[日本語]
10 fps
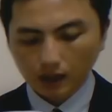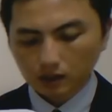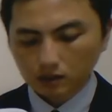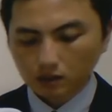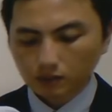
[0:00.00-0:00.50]

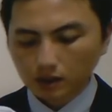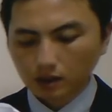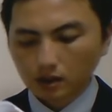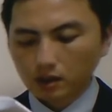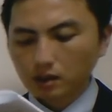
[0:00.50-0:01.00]
はい、で
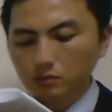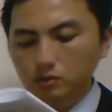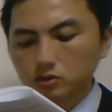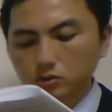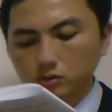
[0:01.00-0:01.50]
は、えー、
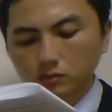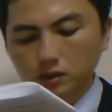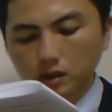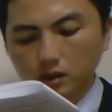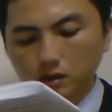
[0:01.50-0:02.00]
文章をちょっと
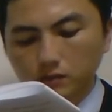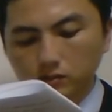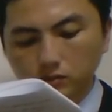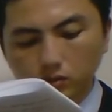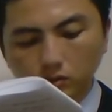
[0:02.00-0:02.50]
見ていき
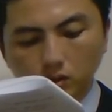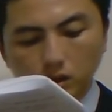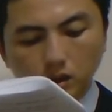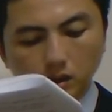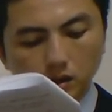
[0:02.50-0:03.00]
ますと、
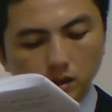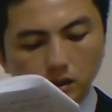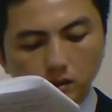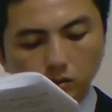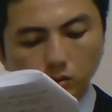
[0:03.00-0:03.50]

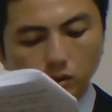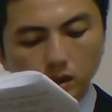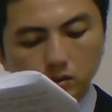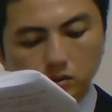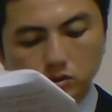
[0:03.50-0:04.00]
えーと、
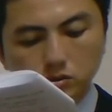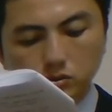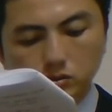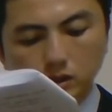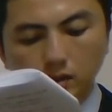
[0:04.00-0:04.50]

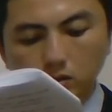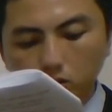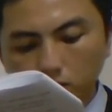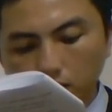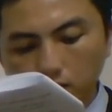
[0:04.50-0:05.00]
513
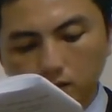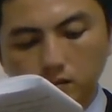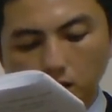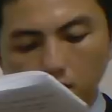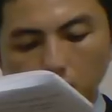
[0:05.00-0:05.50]
行目で
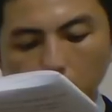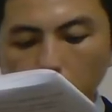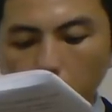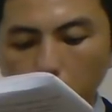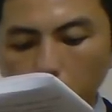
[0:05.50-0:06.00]
すね、
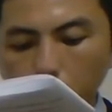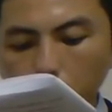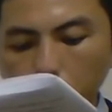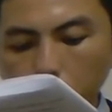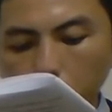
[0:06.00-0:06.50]
えー、
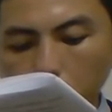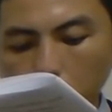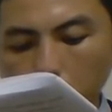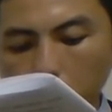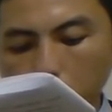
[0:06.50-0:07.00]
法の
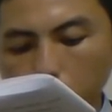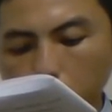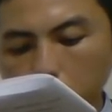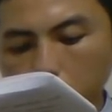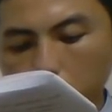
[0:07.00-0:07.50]
規定に基
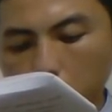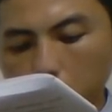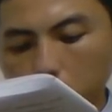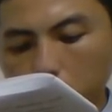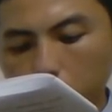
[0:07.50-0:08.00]
づく医
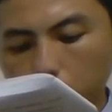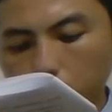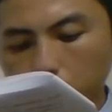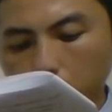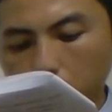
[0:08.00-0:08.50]
薬品の
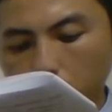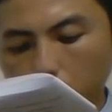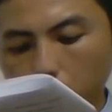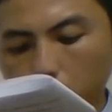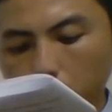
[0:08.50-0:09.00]
副作用
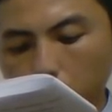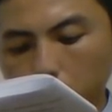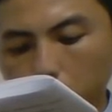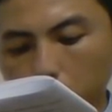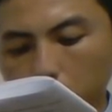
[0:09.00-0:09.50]
報
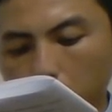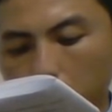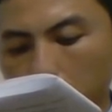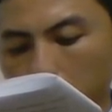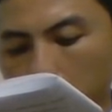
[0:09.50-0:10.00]
告、
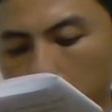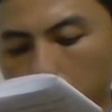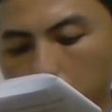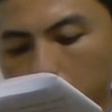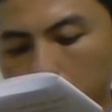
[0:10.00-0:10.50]

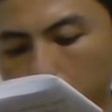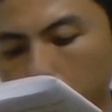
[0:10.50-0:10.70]
えー、副作用